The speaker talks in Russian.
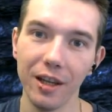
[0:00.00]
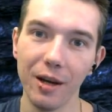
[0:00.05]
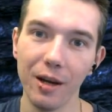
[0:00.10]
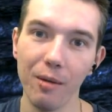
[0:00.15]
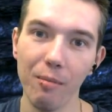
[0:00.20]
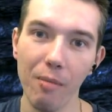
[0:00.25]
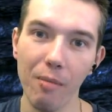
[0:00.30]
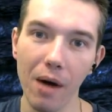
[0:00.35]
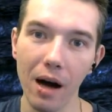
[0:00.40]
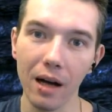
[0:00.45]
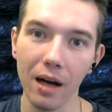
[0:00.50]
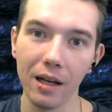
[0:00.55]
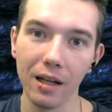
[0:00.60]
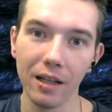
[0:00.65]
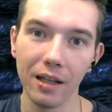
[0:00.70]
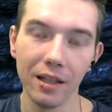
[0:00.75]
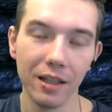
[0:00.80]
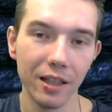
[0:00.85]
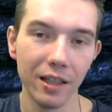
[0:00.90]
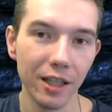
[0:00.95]

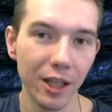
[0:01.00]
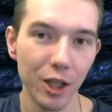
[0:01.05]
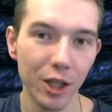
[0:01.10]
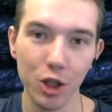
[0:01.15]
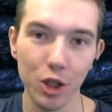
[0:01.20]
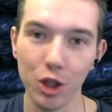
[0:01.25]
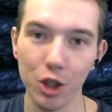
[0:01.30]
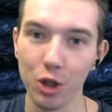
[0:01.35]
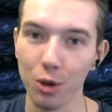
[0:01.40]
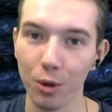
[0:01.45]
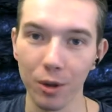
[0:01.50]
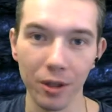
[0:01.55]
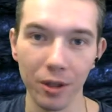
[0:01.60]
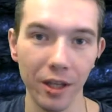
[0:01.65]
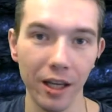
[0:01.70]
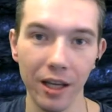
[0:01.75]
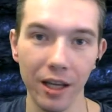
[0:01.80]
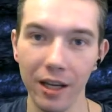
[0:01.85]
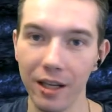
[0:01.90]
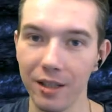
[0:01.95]
маг,
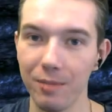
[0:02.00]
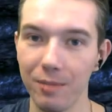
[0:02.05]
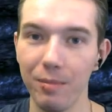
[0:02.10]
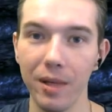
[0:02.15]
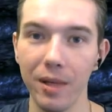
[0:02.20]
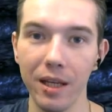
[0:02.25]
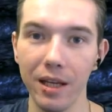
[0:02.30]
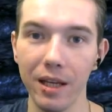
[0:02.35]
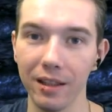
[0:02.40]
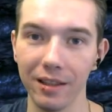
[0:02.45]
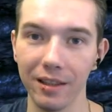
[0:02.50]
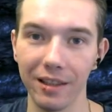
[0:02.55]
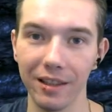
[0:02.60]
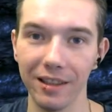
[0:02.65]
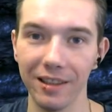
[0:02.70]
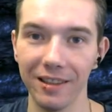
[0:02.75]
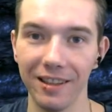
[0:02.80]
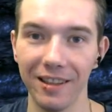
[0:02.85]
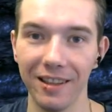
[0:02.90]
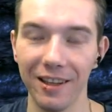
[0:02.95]
черная лесбиянка.